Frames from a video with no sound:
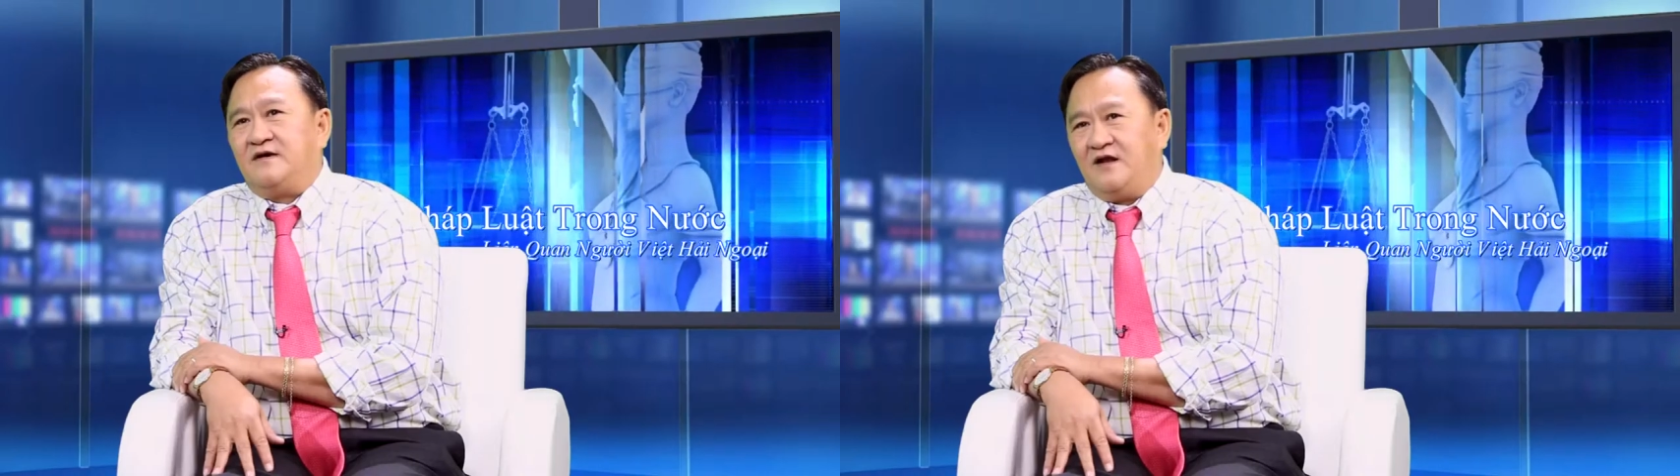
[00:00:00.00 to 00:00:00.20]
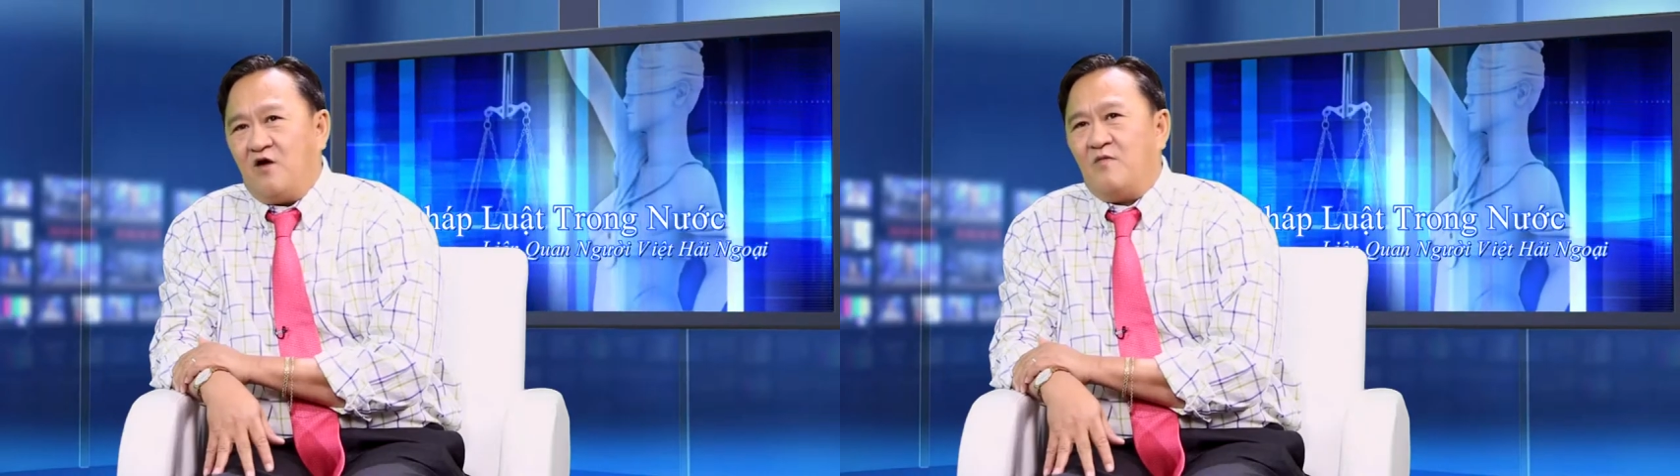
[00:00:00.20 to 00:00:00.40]

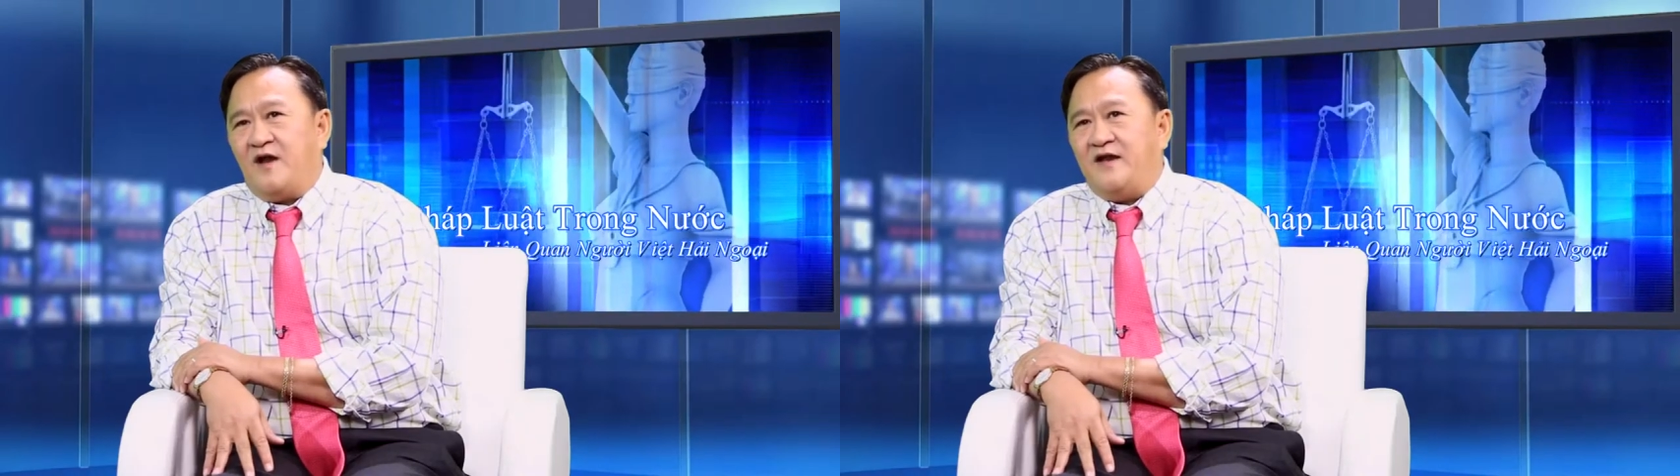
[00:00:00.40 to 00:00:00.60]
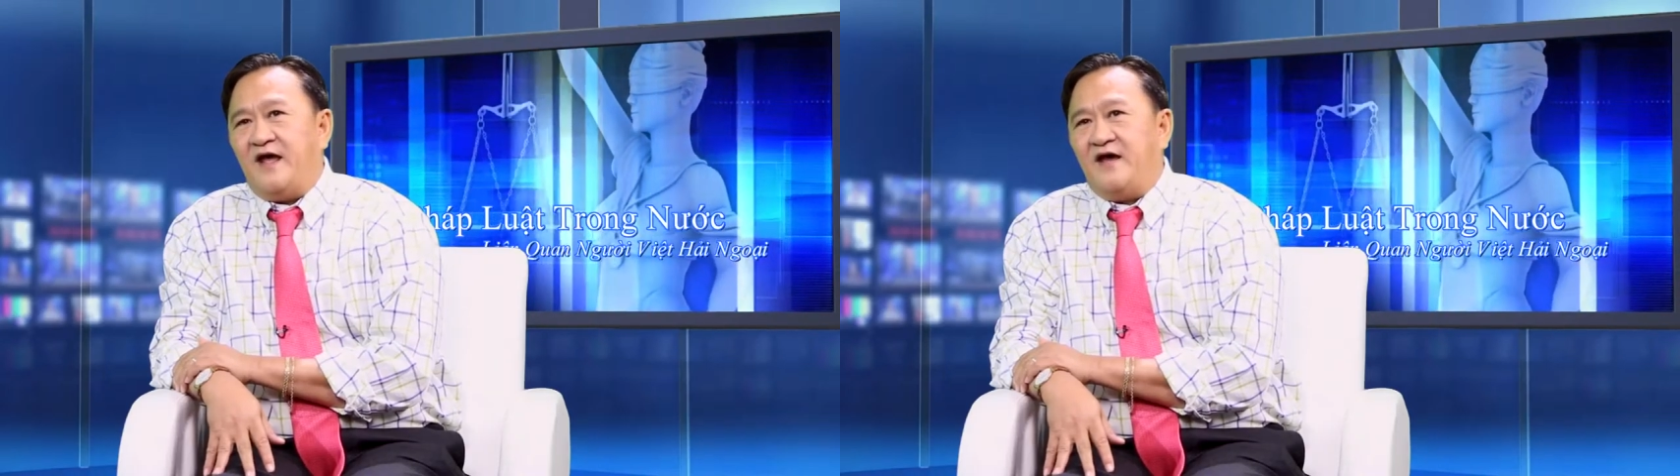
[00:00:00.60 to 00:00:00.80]
kết hôn
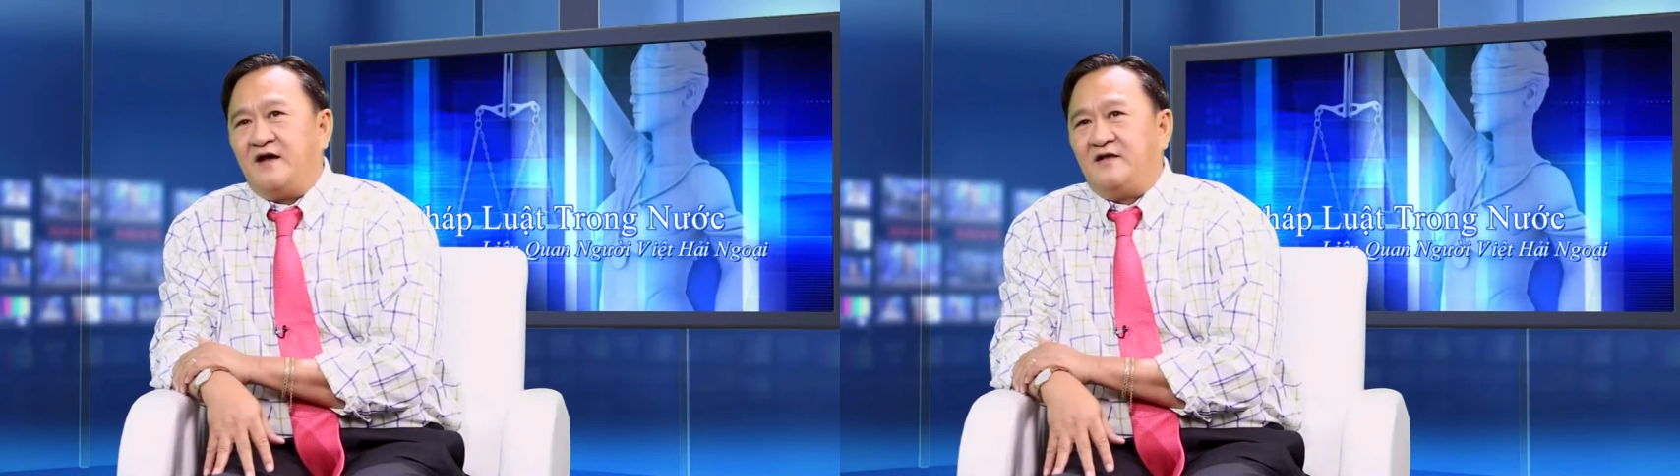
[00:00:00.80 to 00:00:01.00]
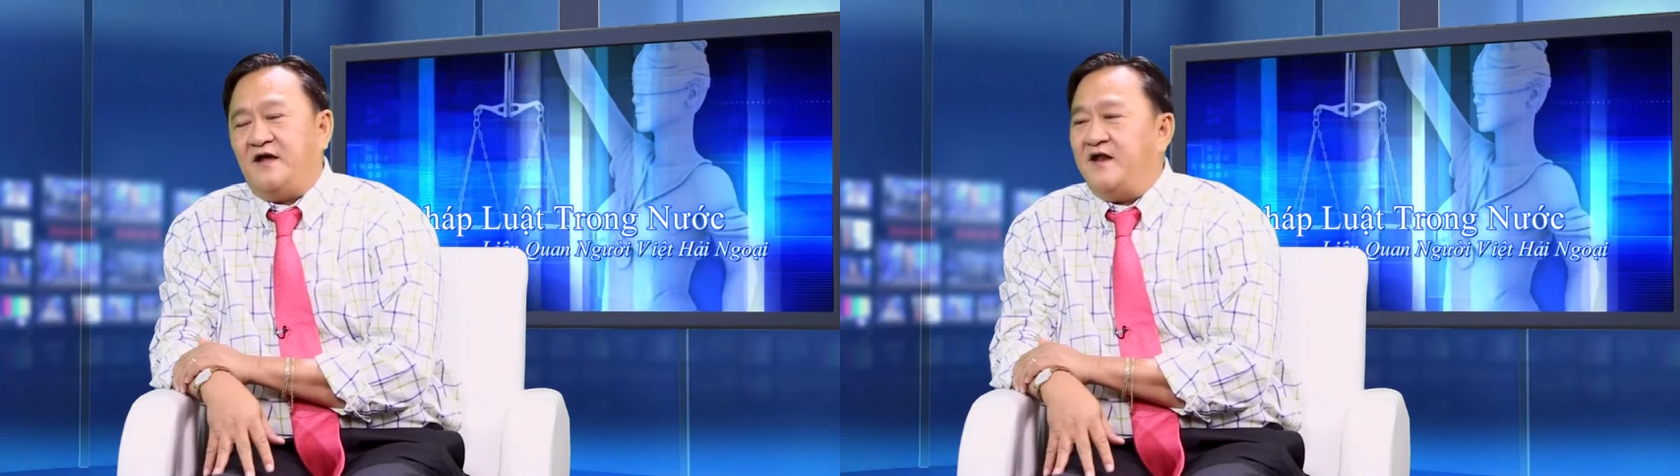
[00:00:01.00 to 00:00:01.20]
anh
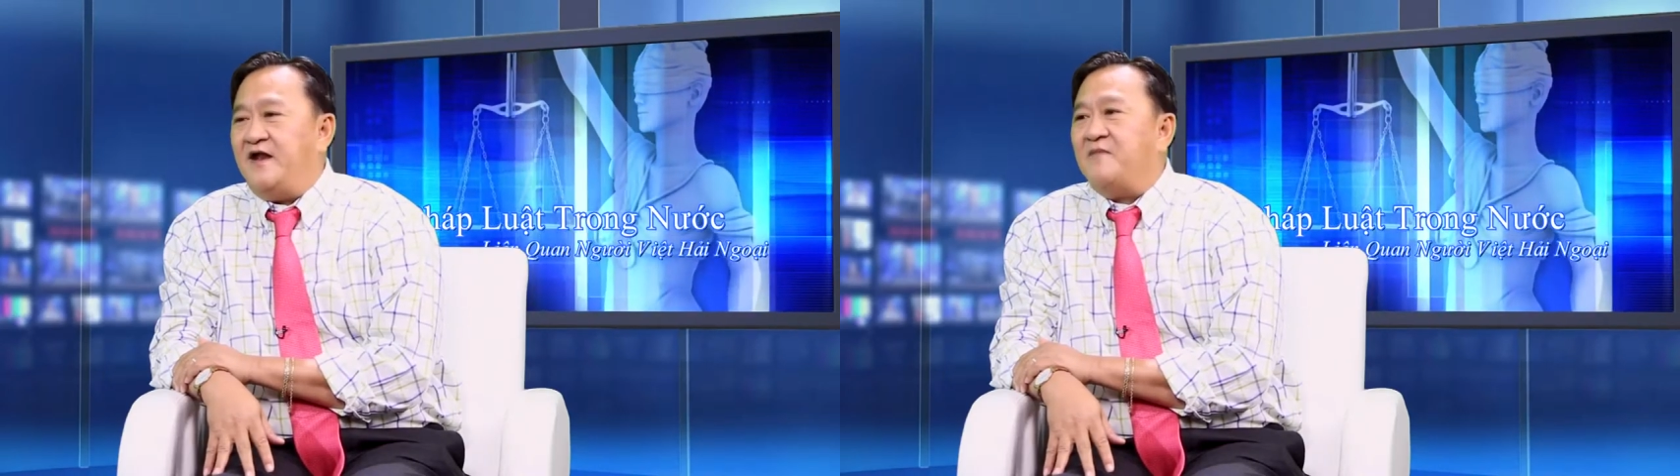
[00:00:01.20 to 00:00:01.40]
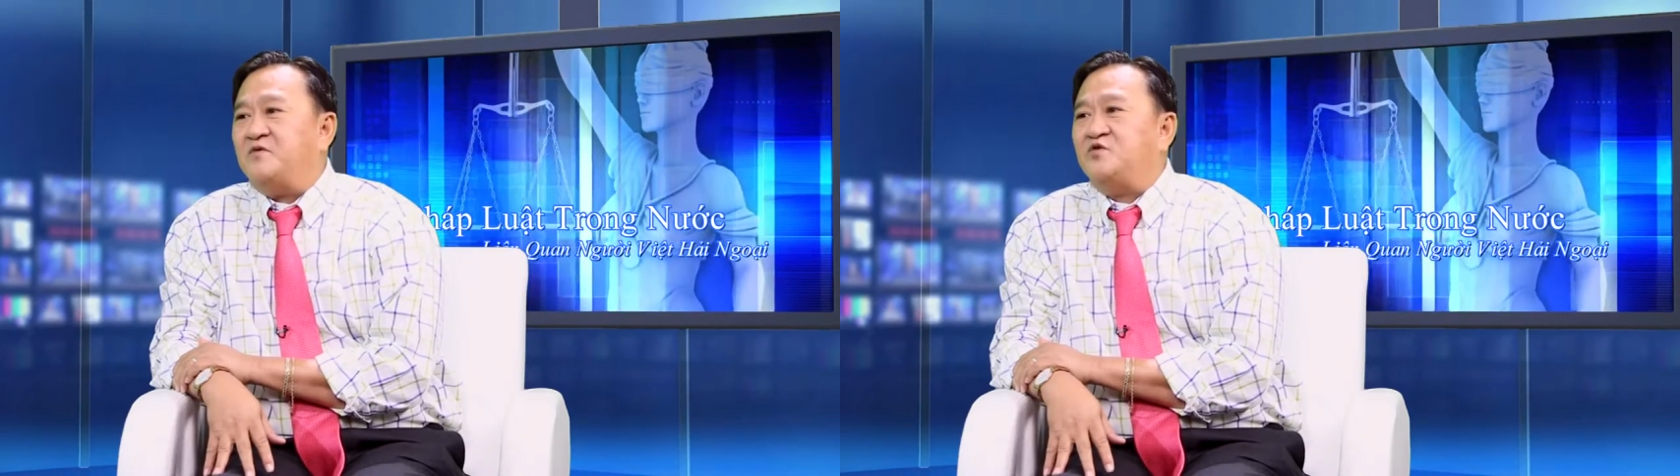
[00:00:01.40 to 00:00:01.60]
này chị này
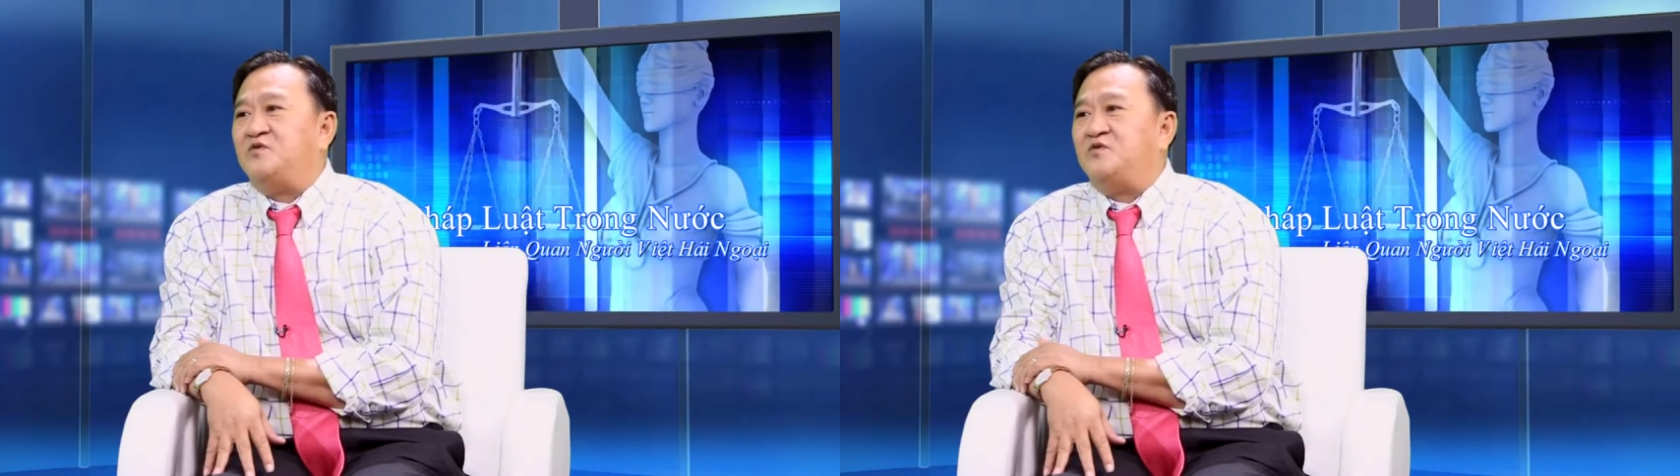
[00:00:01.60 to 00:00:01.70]
đem một số